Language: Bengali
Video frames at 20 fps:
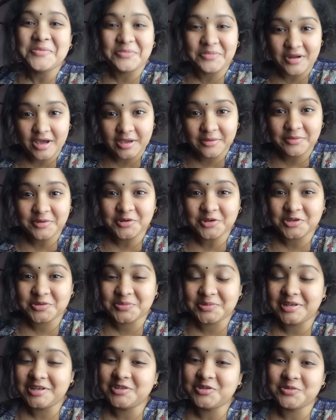প্রাইভেট
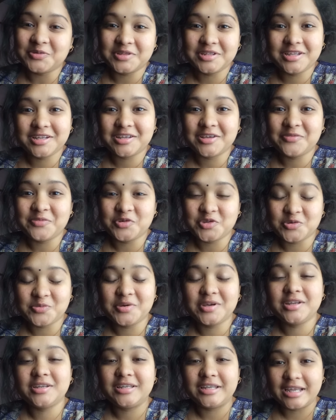হসপিটালে তোমাদেরকে
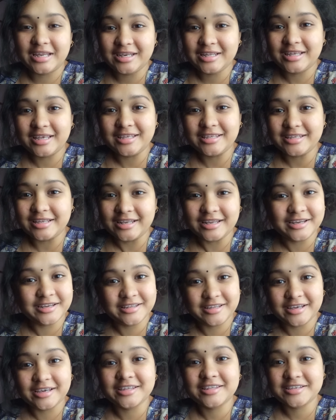প্রথমে টেন কে স্যালারি
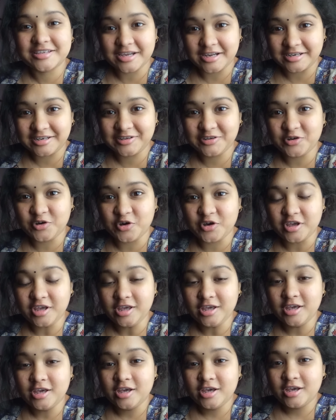থেকে স্টার্টিং হয়
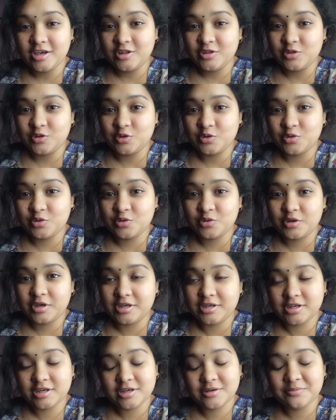তো
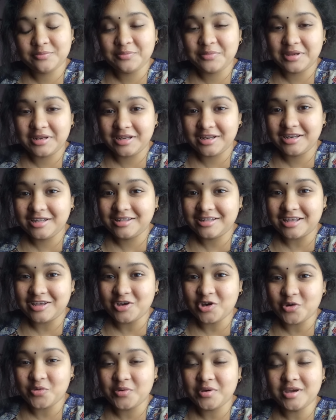এটা মেনে নিতেই
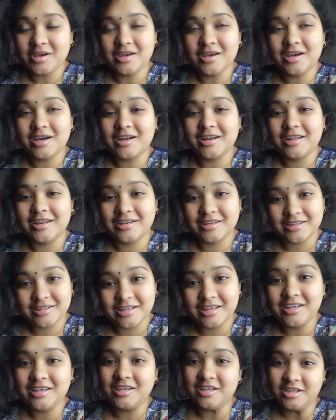হবে আর
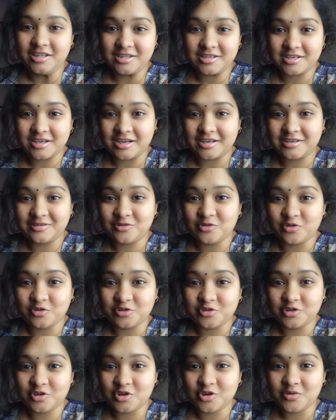এটাতেই স্টার্ট
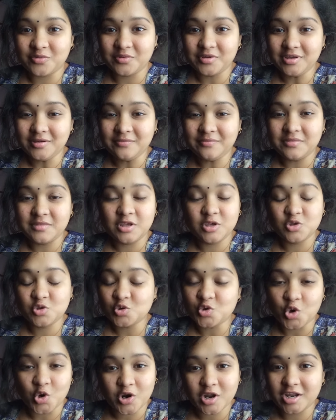করতে হবে কিছু
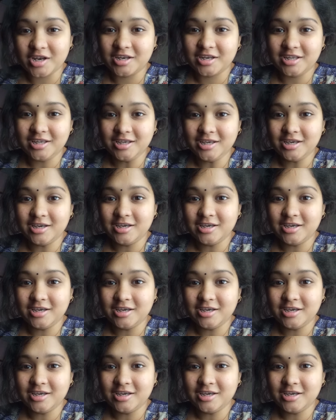করার নেই